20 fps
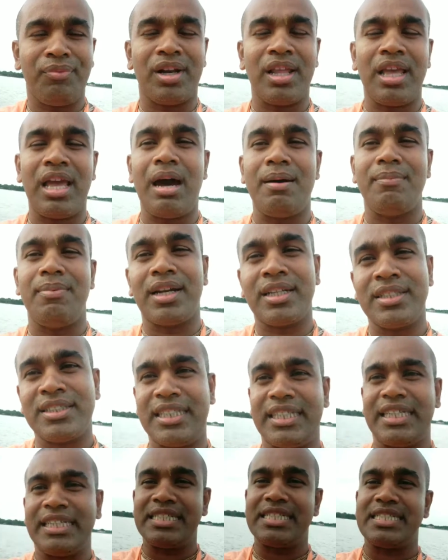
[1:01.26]
পরে আবার
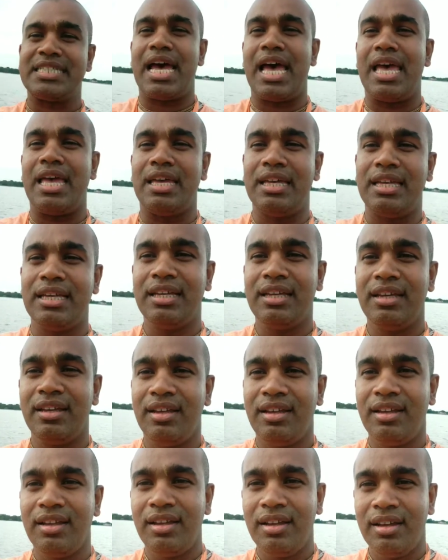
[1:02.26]
সে খেতে চায়
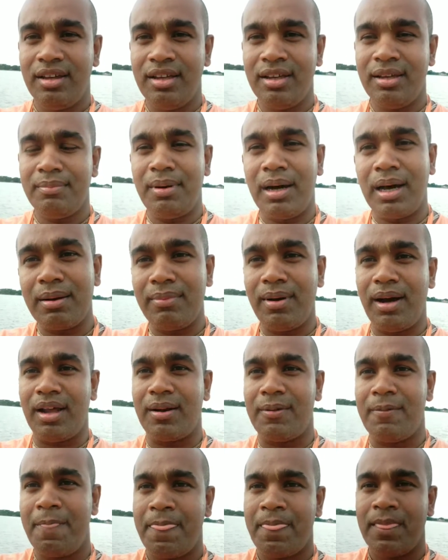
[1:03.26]
হ্যাঁ বারবার
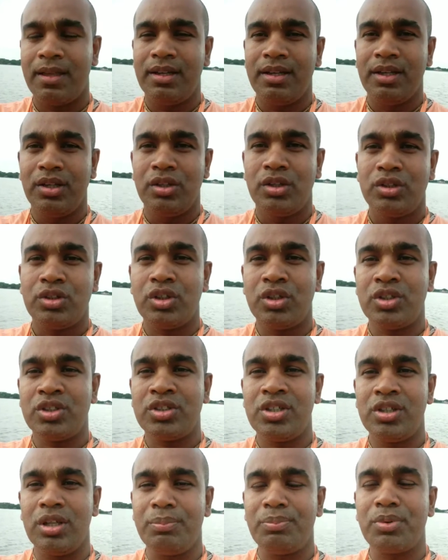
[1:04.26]
তো
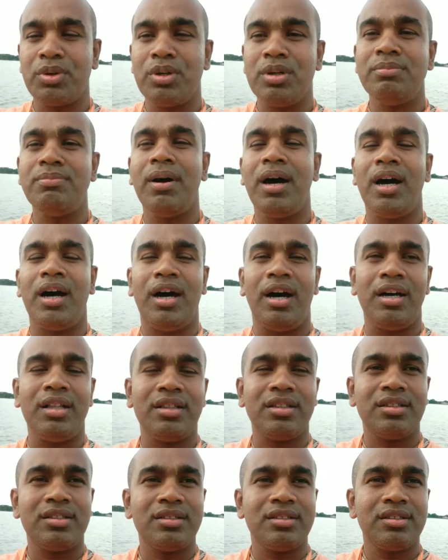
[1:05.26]
শিল প্রভুপাত
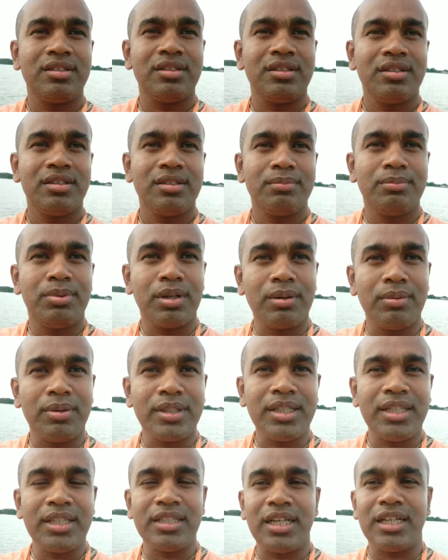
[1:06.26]

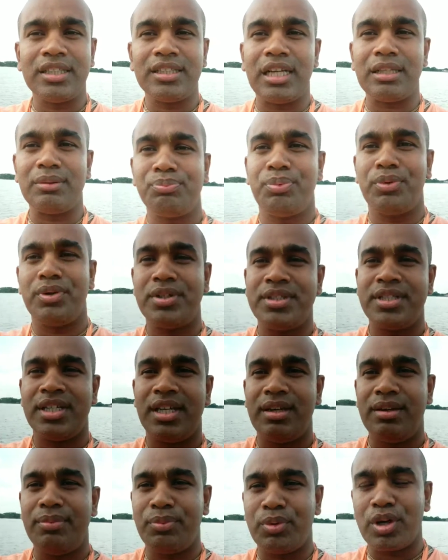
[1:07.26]
ভগবদ্গীতার
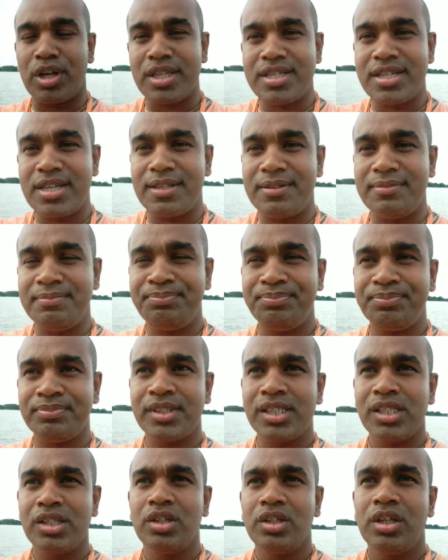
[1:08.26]
তাৎপর্যে বলেছেন
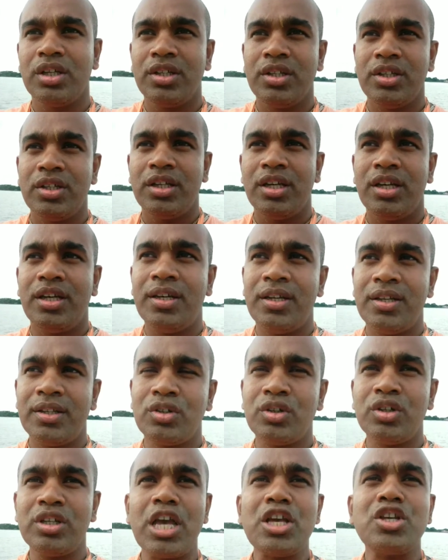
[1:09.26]

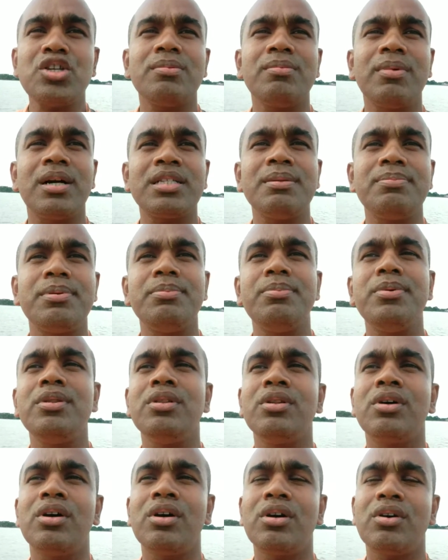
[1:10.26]
তো এই সমাজে
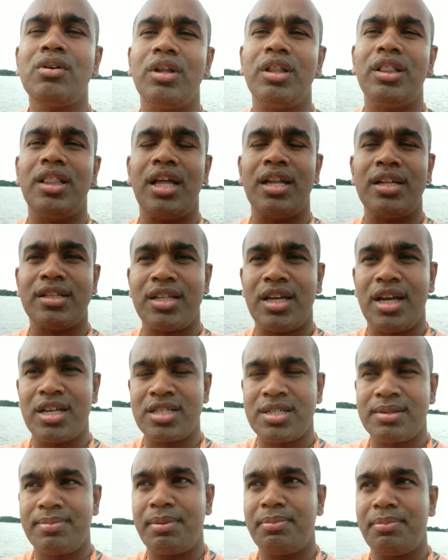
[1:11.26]
বিভিন্ন কল্যাণ
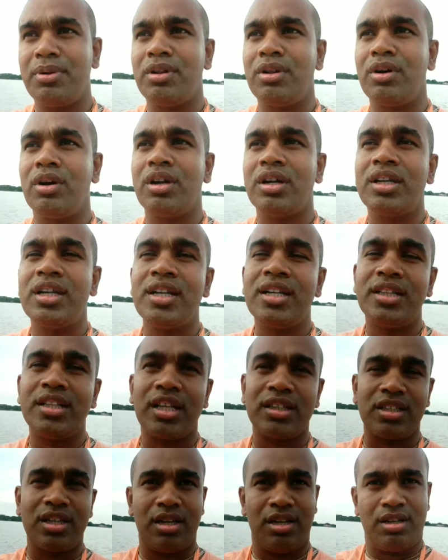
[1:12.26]
ট্রাস্ট বিভিন্ন
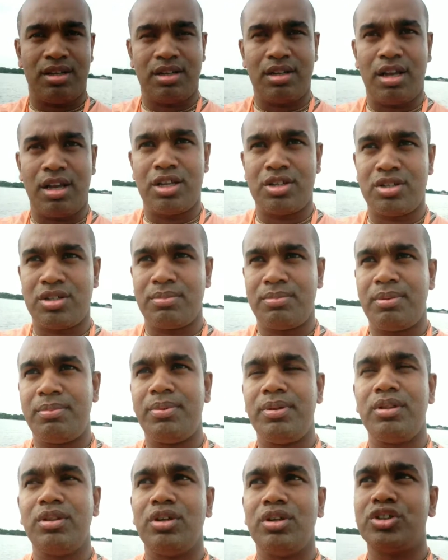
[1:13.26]
ঋণদাতা ট্রাস্ট
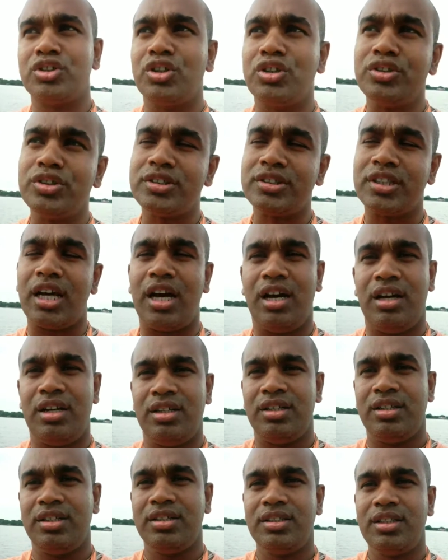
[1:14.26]
বিভিন্ন সংস্থা
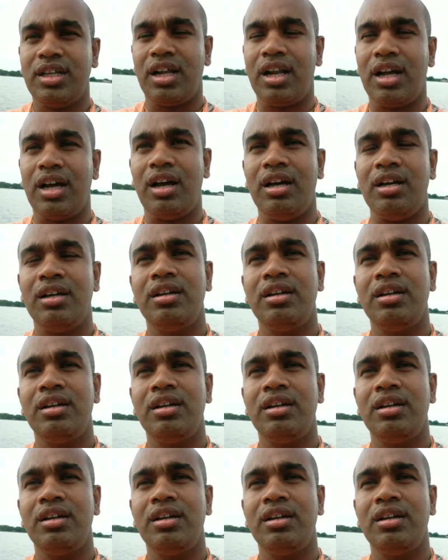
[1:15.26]
তারা